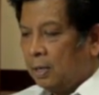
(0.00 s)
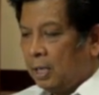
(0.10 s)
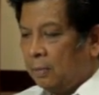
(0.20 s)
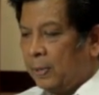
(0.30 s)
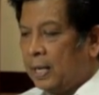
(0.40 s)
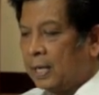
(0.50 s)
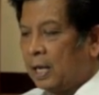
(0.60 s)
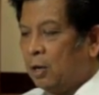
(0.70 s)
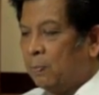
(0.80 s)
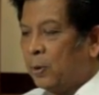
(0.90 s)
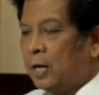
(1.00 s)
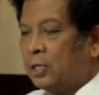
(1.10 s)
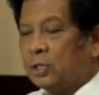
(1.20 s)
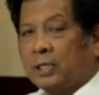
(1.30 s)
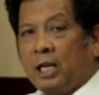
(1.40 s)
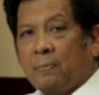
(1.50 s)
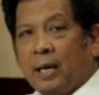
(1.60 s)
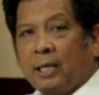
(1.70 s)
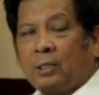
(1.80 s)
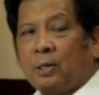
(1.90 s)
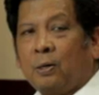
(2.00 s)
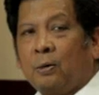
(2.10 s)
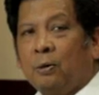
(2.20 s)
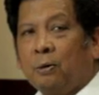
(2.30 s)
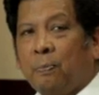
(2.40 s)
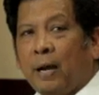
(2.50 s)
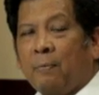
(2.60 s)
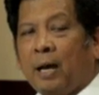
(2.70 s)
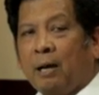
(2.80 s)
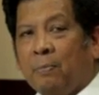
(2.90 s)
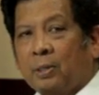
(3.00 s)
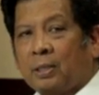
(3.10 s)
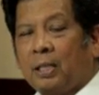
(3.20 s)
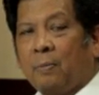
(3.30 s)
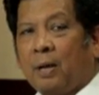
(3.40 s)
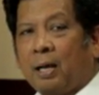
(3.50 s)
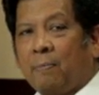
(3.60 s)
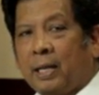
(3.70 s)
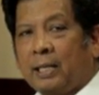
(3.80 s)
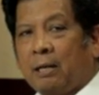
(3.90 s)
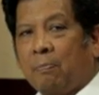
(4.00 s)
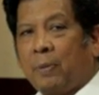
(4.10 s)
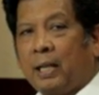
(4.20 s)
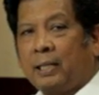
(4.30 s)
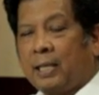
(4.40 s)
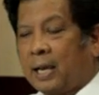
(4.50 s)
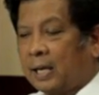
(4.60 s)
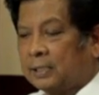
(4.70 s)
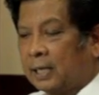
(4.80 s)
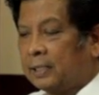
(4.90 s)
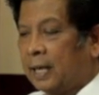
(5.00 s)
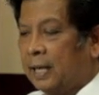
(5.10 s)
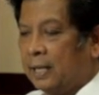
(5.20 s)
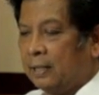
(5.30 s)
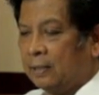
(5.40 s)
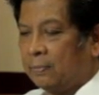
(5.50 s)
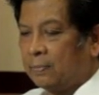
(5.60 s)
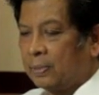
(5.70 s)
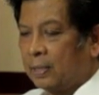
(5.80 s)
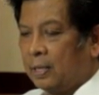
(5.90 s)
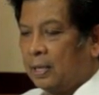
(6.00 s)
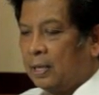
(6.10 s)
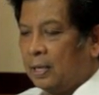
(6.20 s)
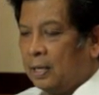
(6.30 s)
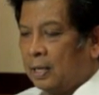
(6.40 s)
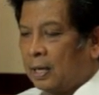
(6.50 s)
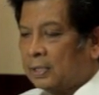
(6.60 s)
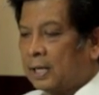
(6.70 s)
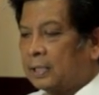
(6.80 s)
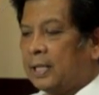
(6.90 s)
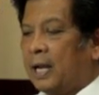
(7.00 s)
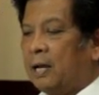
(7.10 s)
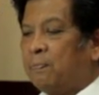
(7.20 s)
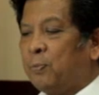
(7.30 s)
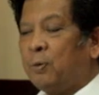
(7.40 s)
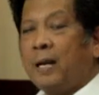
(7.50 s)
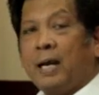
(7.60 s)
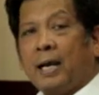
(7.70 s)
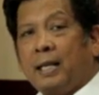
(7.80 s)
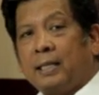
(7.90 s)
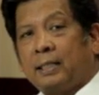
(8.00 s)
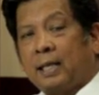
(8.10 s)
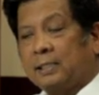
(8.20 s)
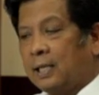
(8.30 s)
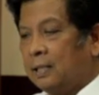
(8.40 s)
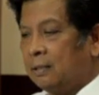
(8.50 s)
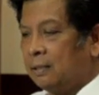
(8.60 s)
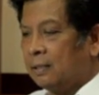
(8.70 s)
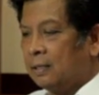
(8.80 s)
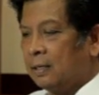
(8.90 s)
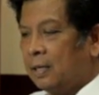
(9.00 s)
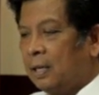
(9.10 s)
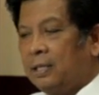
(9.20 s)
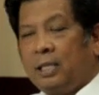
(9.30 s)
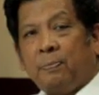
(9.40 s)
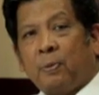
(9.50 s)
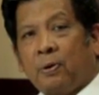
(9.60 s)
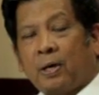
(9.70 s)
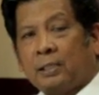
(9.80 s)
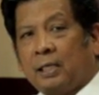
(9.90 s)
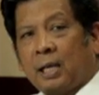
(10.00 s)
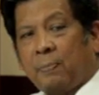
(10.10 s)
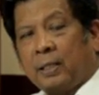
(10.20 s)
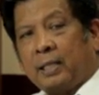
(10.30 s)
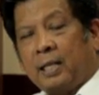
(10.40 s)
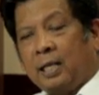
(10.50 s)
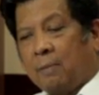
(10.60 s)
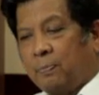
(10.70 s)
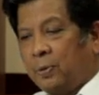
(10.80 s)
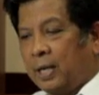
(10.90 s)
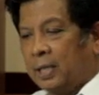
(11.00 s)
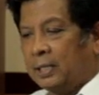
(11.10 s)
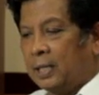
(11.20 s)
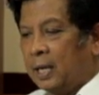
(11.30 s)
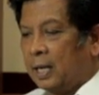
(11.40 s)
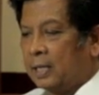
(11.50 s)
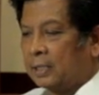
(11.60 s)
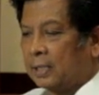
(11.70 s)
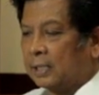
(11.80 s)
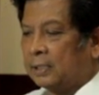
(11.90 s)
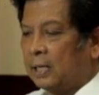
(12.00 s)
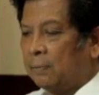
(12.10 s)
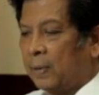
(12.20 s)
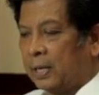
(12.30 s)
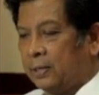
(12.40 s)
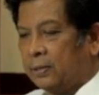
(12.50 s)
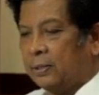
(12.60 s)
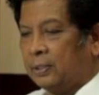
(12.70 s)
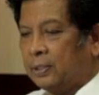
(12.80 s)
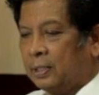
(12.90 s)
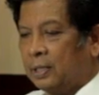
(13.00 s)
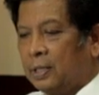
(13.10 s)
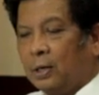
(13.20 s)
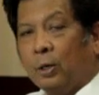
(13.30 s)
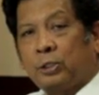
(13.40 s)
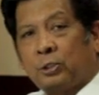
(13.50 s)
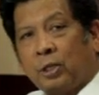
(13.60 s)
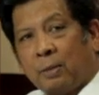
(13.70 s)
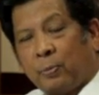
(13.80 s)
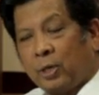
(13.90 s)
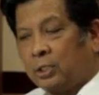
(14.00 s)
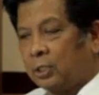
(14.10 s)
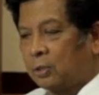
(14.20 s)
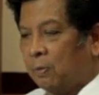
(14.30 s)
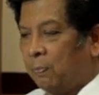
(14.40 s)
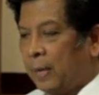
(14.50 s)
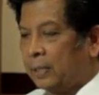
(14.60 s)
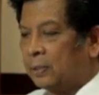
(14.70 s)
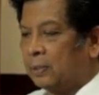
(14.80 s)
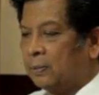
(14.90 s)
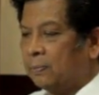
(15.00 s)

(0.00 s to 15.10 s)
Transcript: Ipinagkaloob po ng Diyos sa limang ito upang maabot ng mga mananampalataya kasakdalan. Kasakdalan po ba ng kaligtasan? Hindi po. Kasi kapag tinanggap po natin ang kaligtasan ng Panginoon, husto na po ito at kompleto.